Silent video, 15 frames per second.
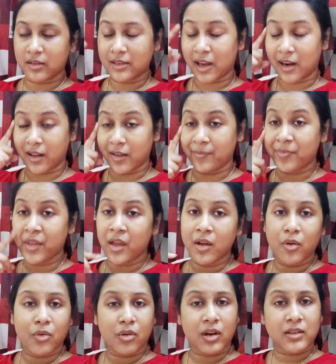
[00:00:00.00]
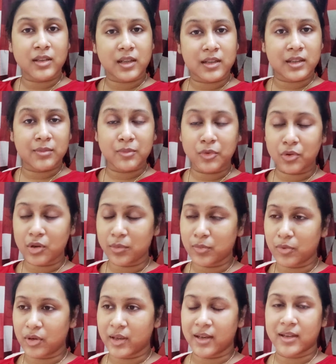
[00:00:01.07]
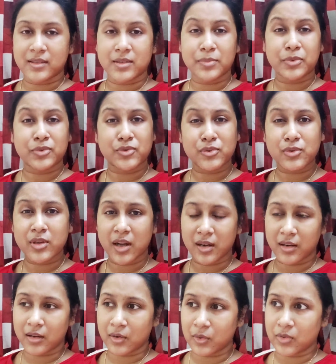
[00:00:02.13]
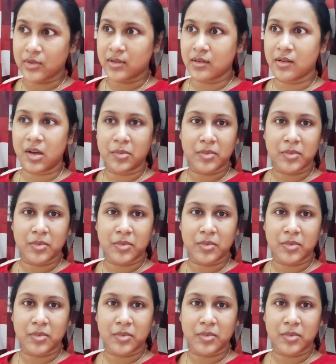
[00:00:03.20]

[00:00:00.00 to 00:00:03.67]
দাঁড়ায় ওখান থেকে দিন করে পড়ে গেছে প্রচুর কান্না করছিল